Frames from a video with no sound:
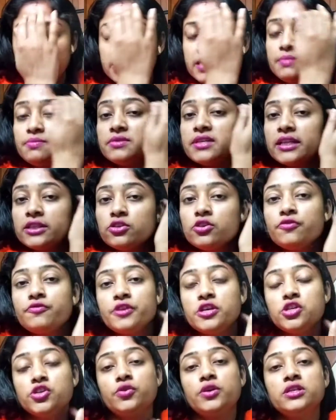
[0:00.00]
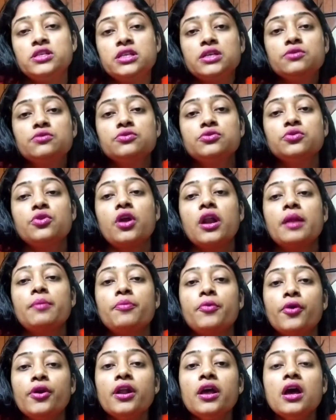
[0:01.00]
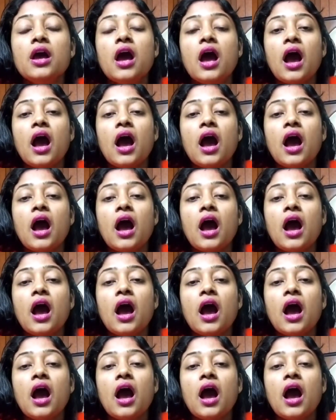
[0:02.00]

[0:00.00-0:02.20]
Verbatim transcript: নিম জাতীয় ফেস ওয়াশ ইউজ করার পর